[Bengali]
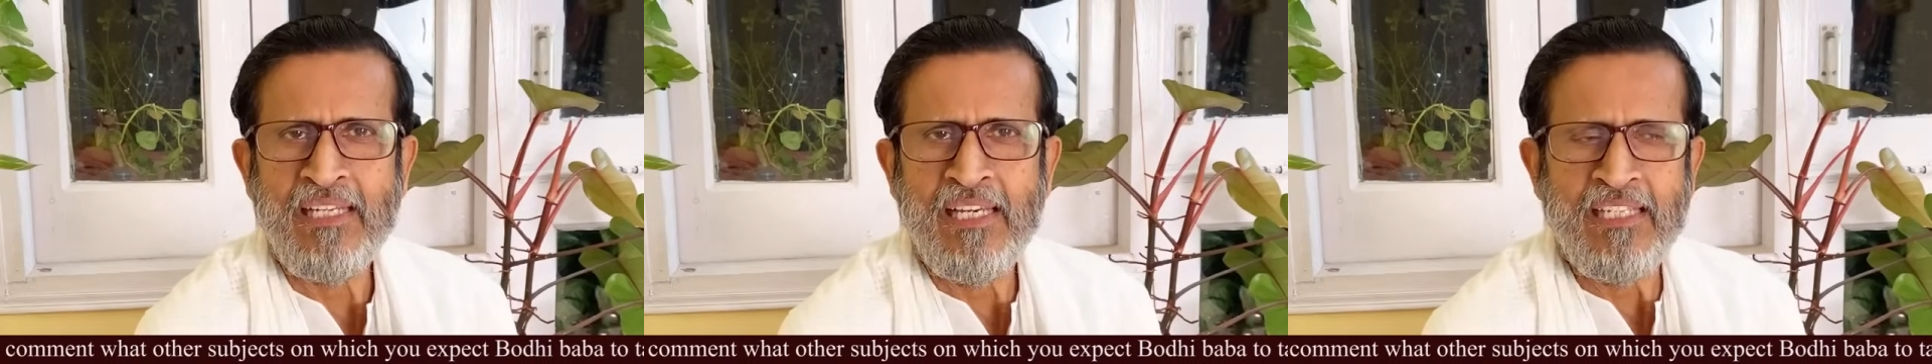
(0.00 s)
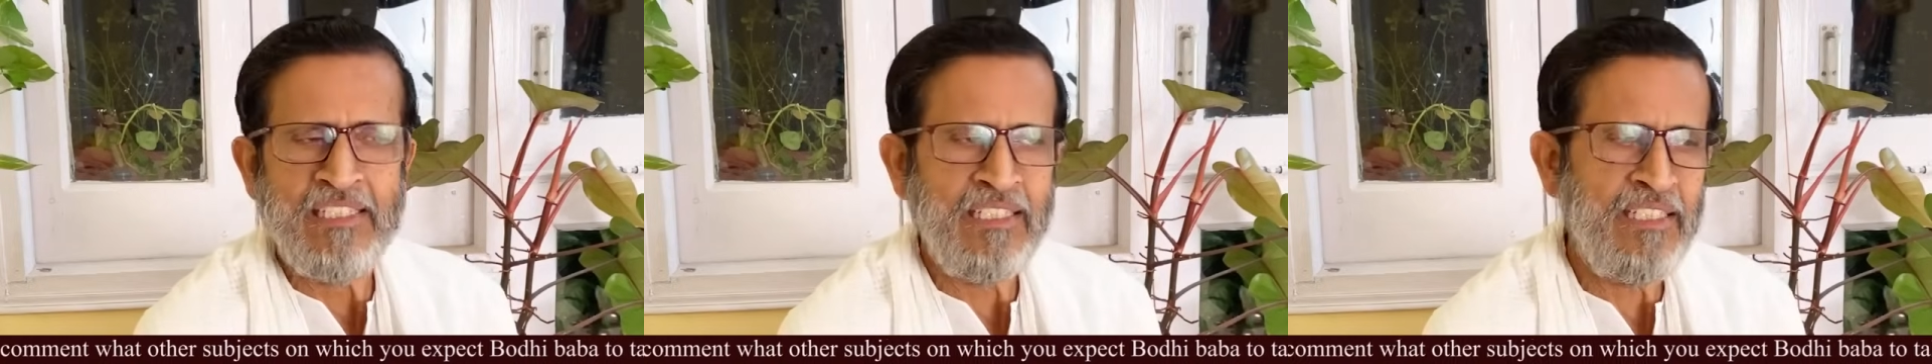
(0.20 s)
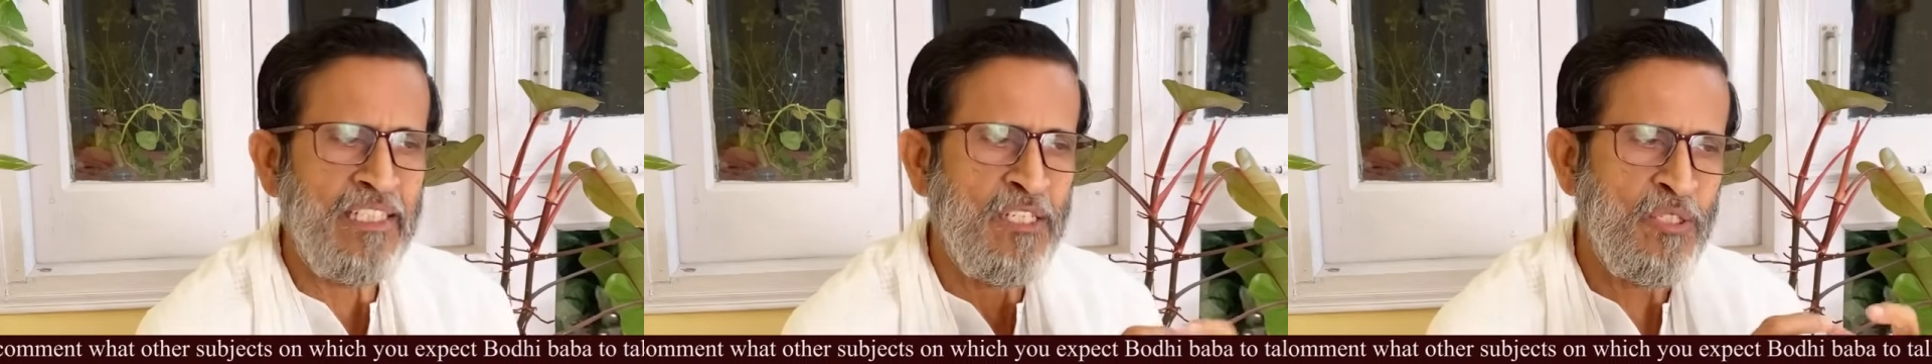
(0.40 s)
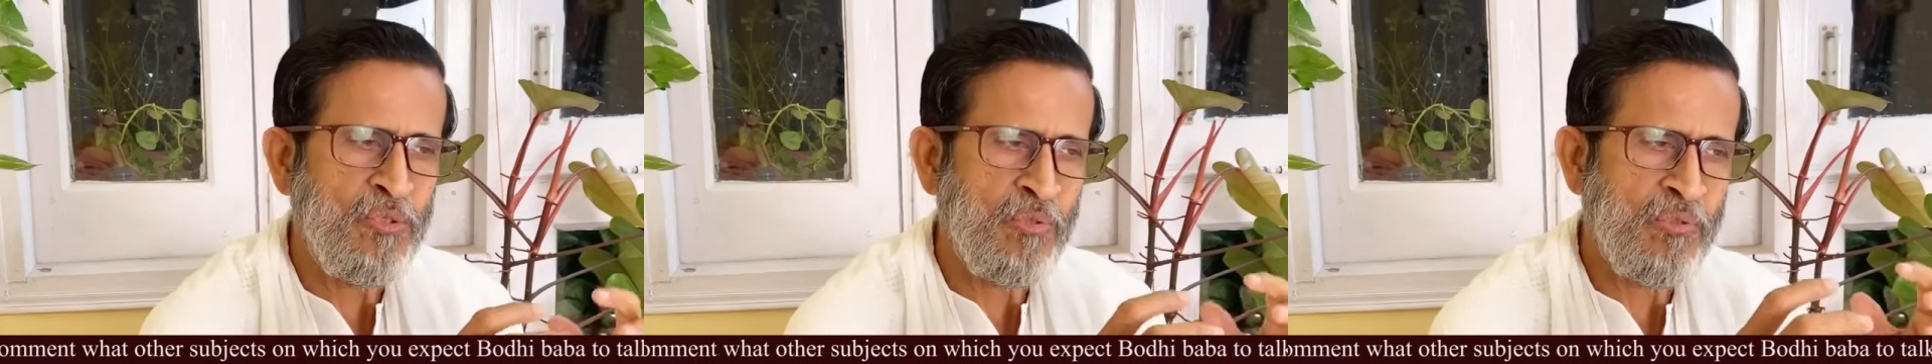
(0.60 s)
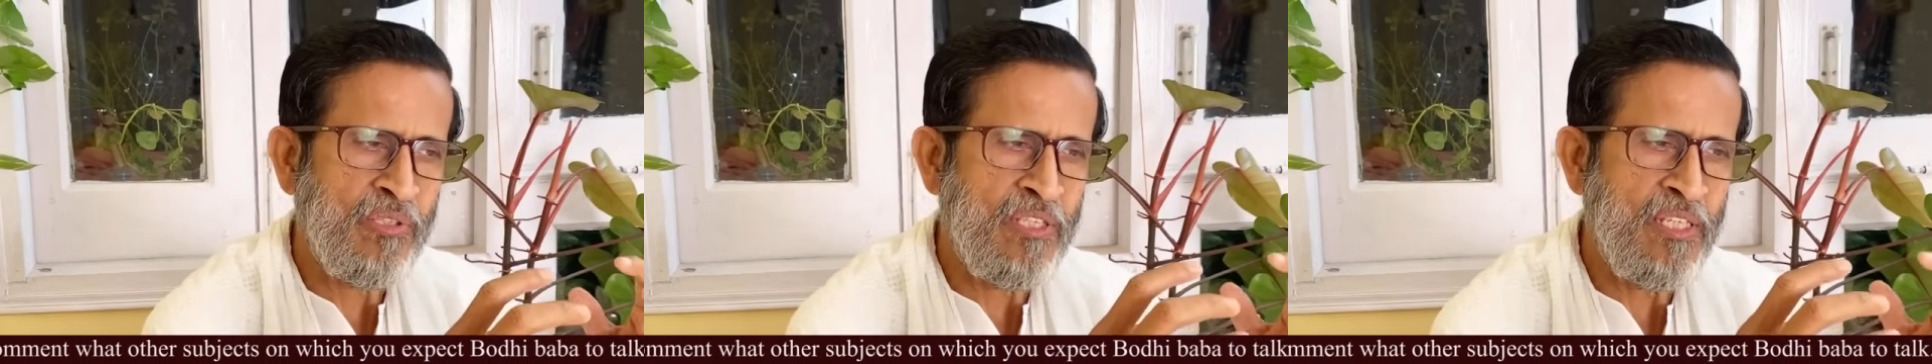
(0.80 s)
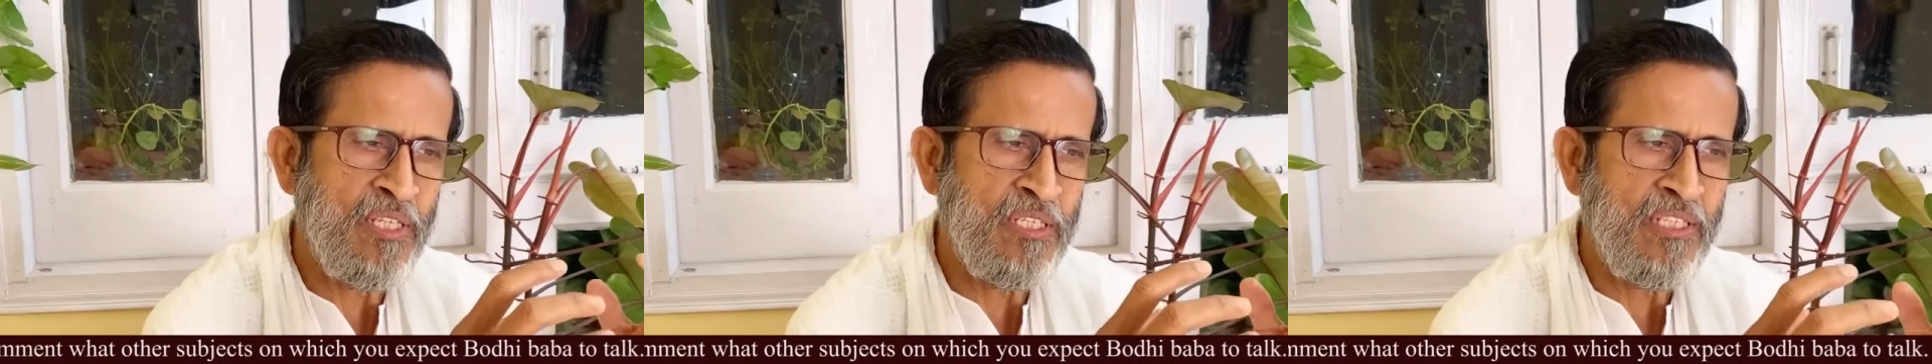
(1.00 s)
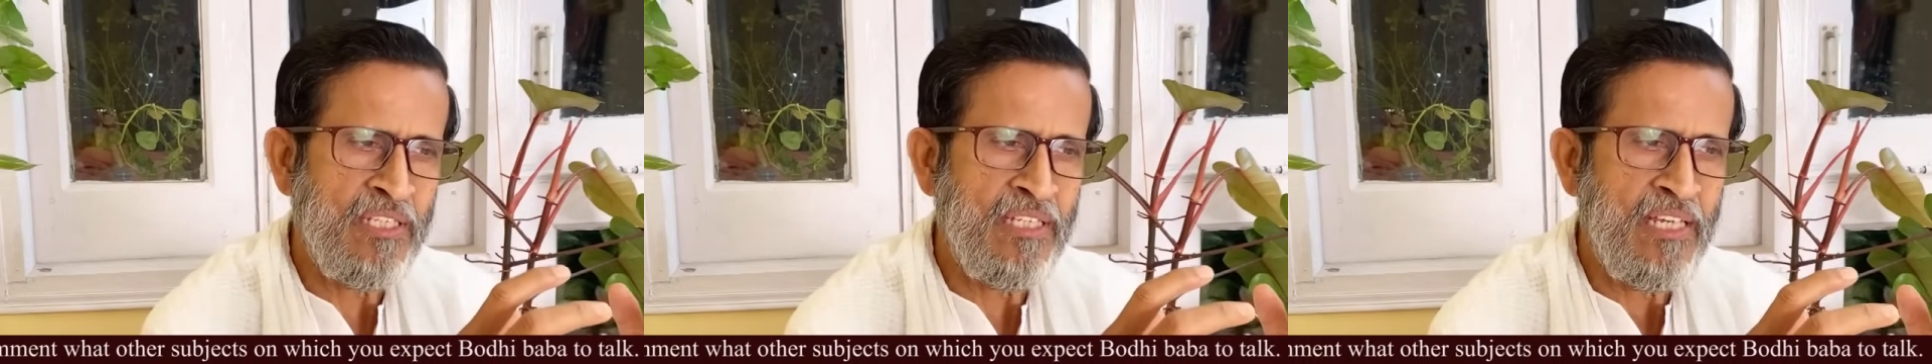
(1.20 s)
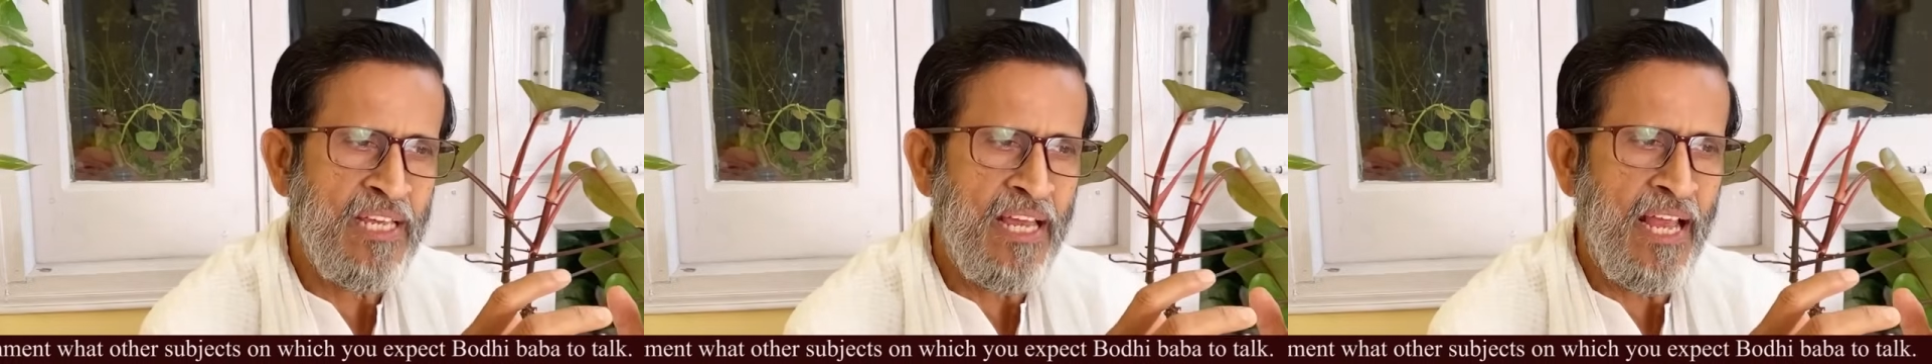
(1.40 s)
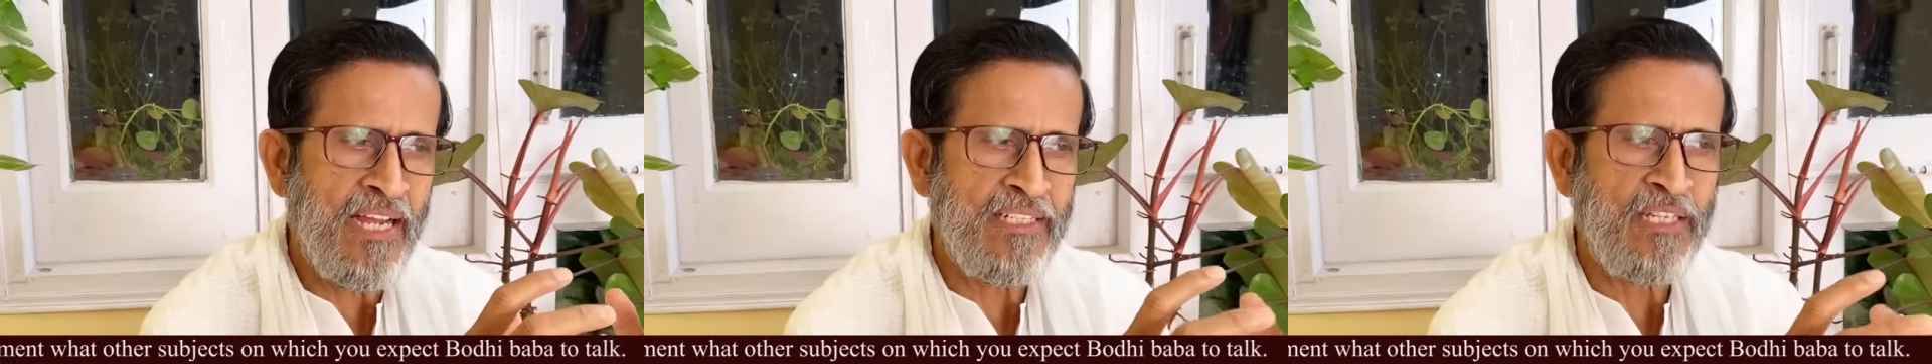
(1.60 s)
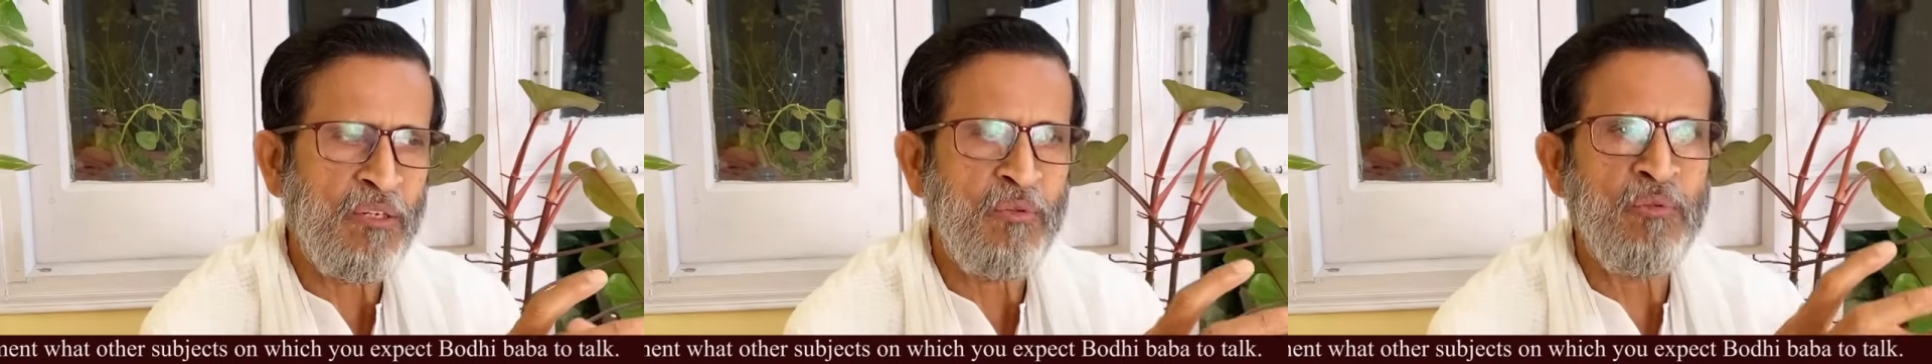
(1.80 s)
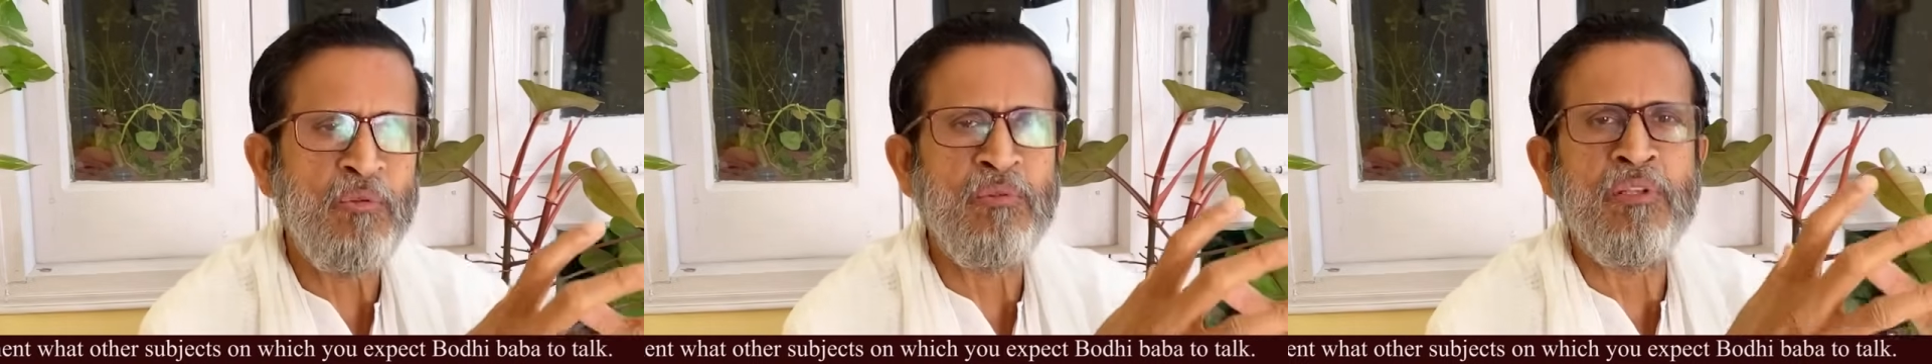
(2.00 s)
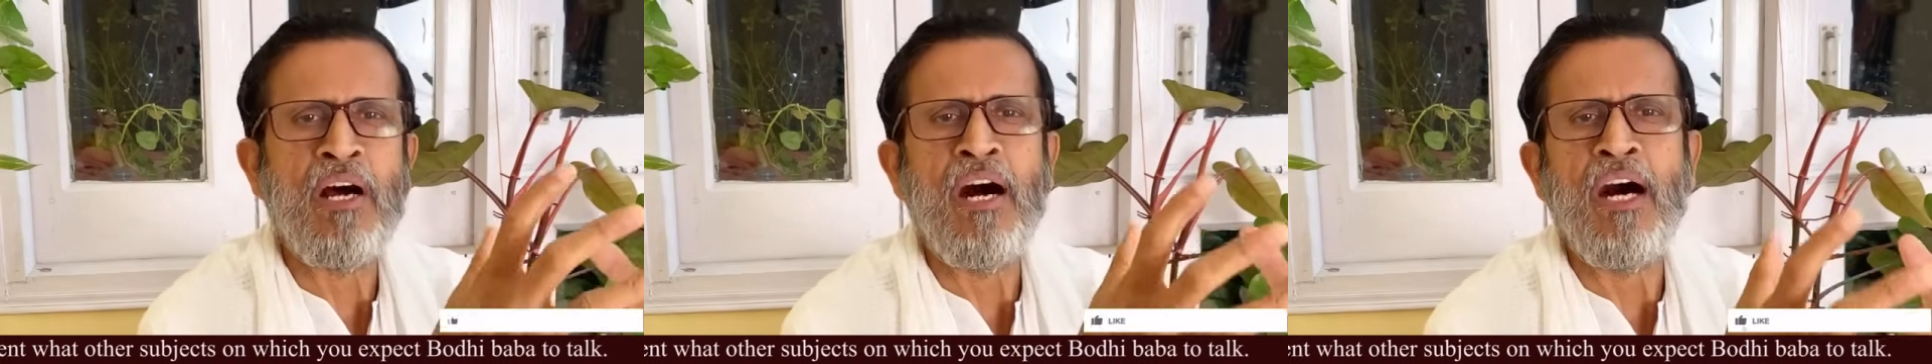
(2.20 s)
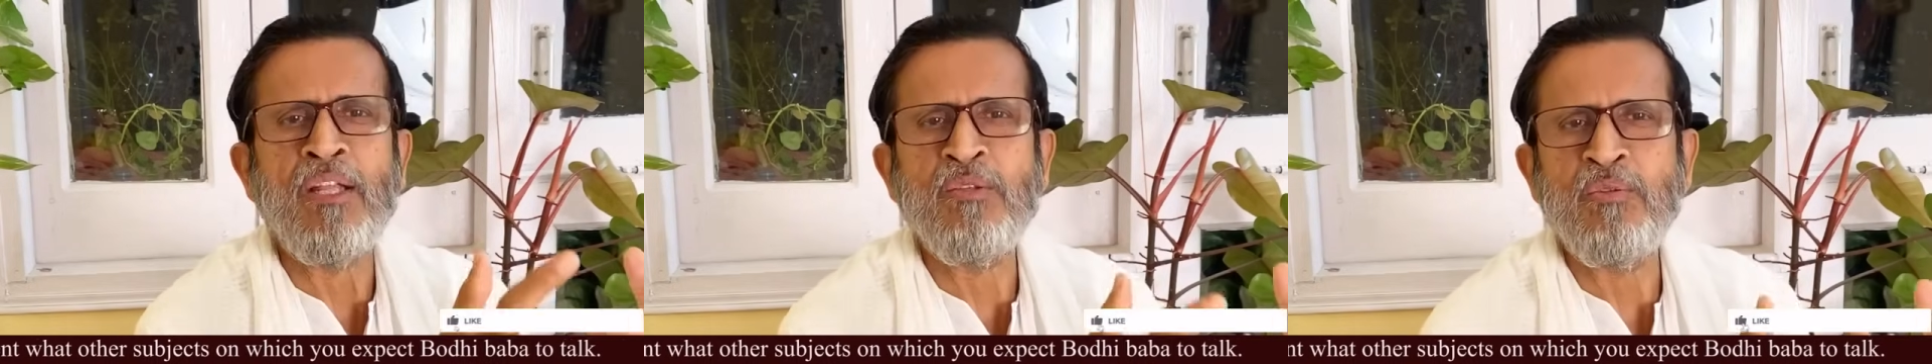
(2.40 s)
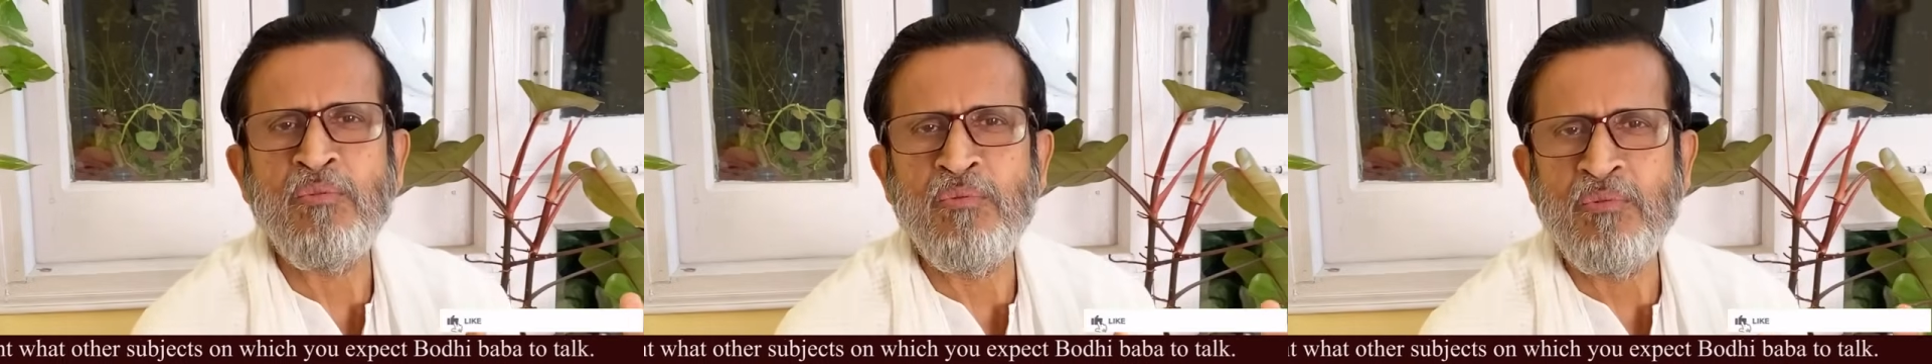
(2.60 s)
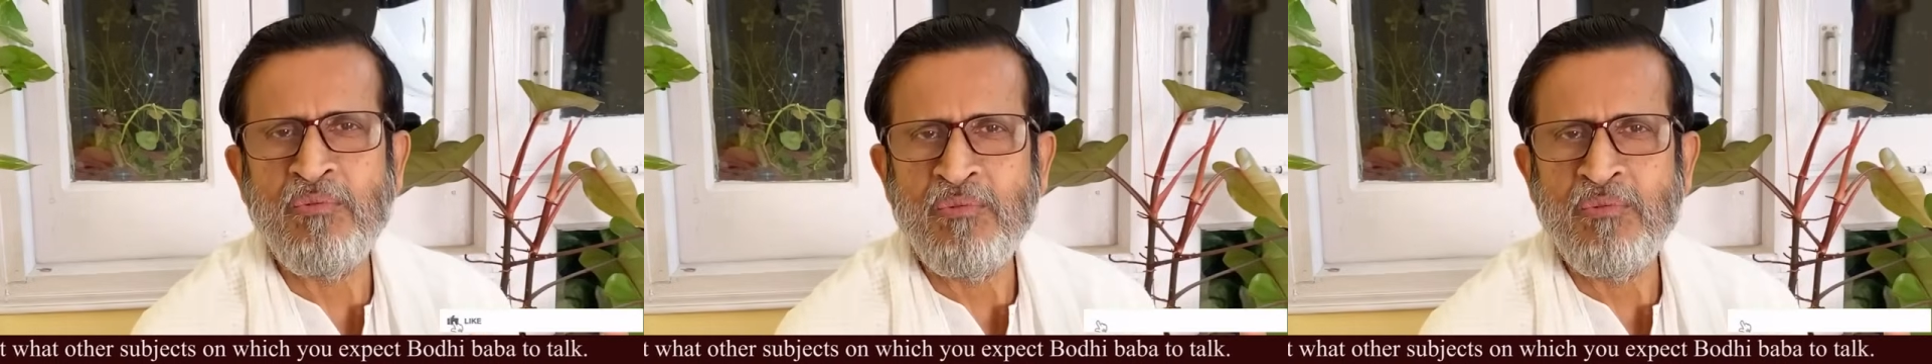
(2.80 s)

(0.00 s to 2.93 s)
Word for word: সেটা কি সত্যি কি একটা কোনো ধাতু